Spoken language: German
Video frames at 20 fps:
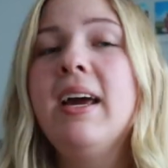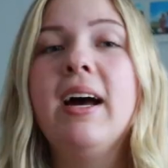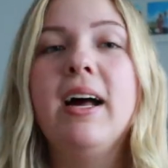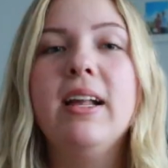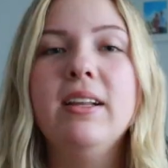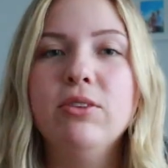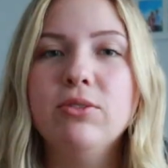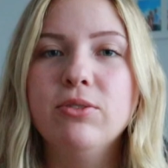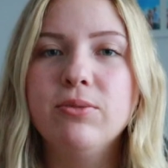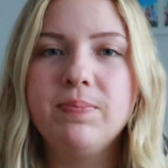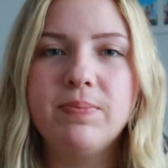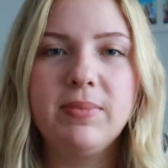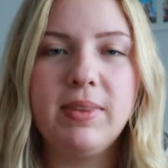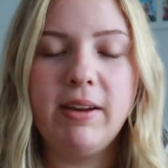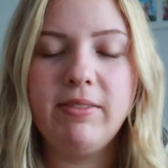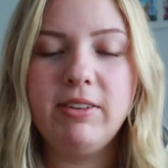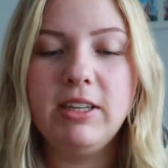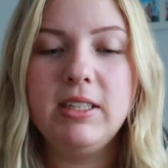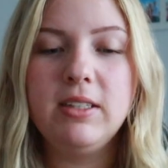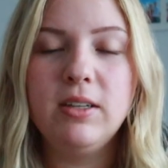Also
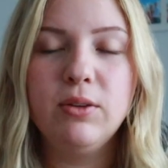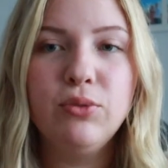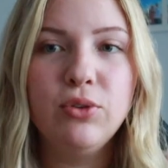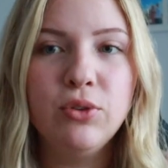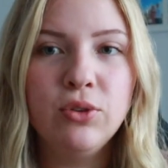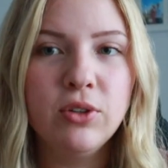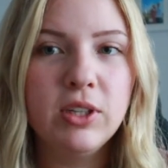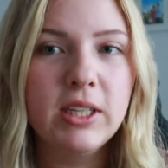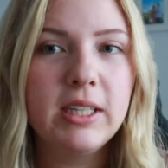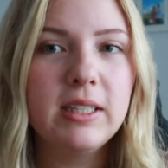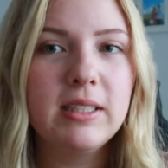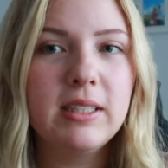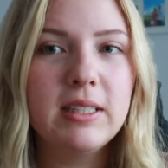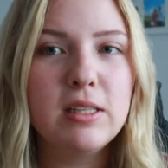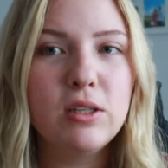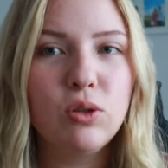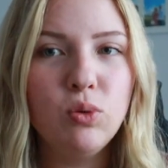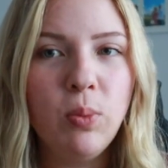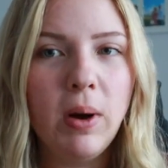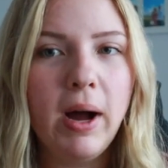da werdet ihr fündig. Es
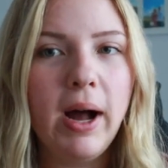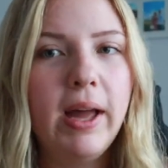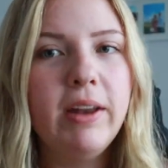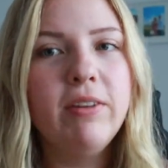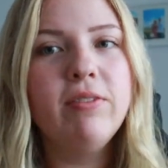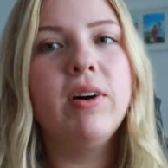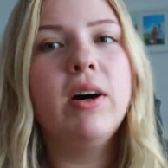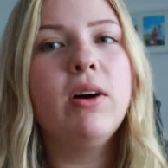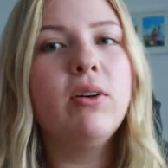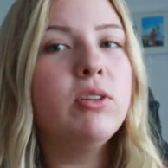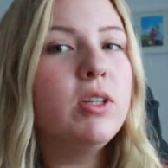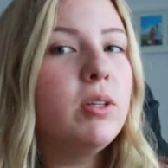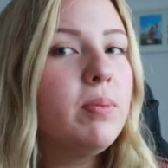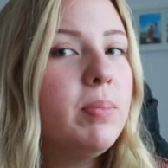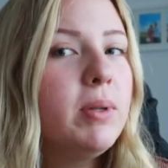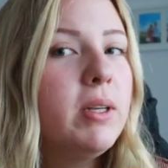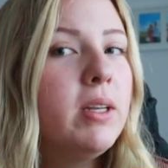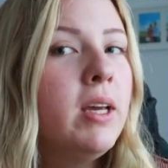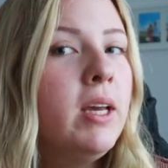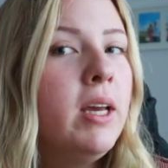ist super einfach und ich
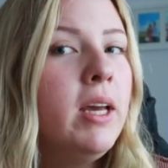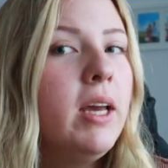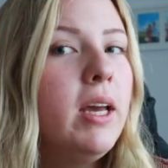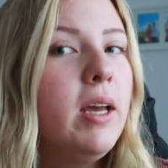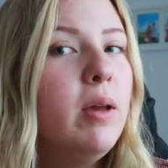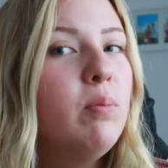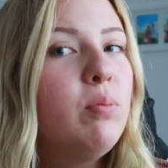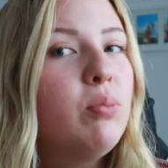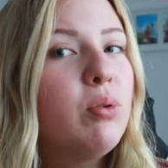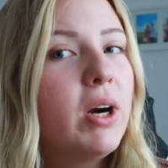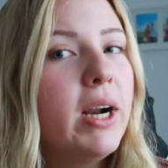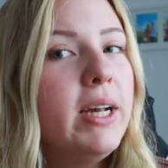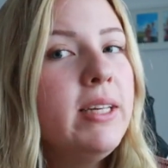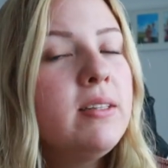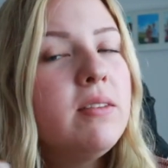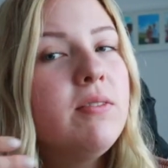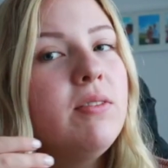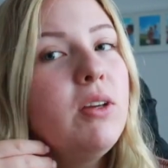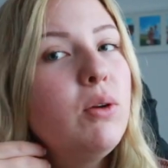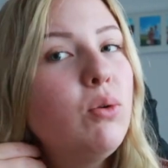bin
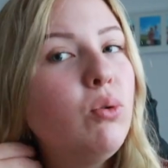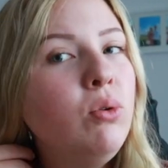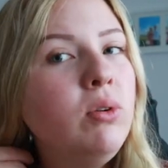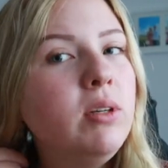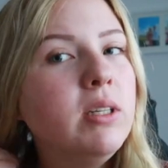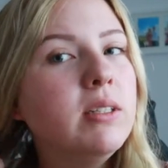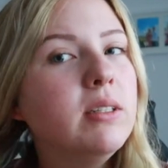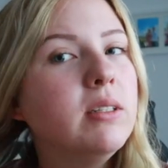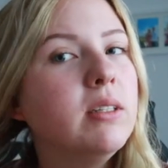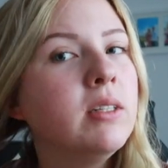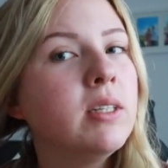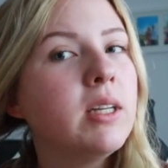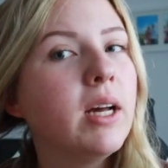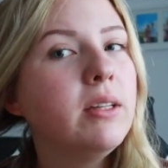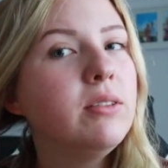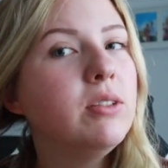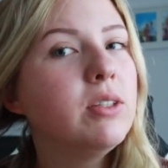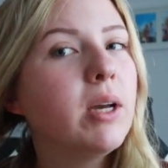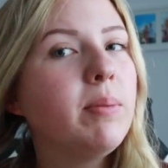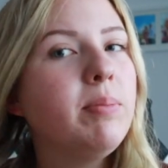impressed, wie gut die sind.
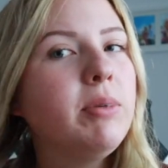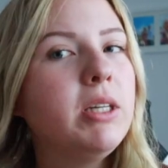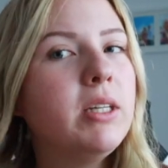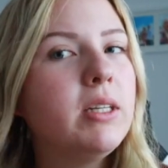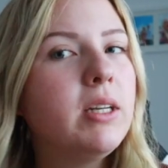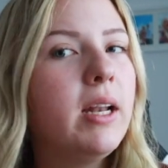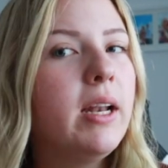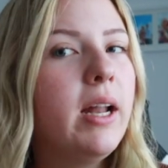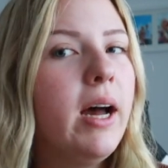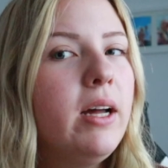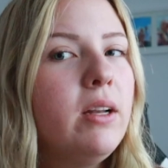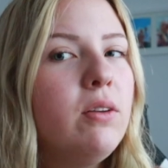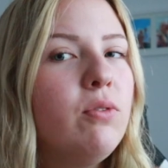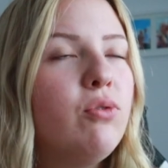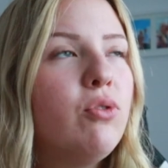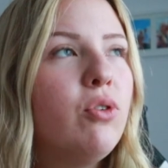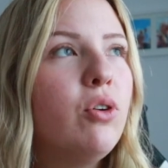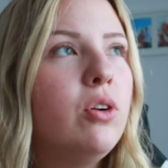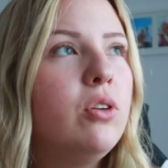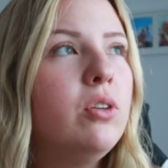Also ich habe die in der Nacht
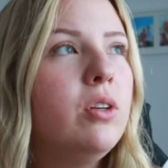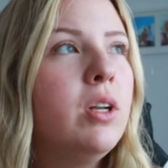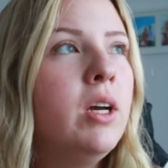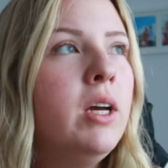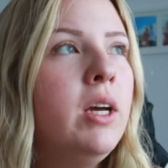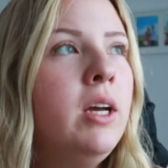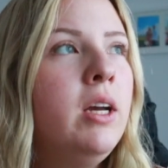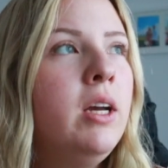von...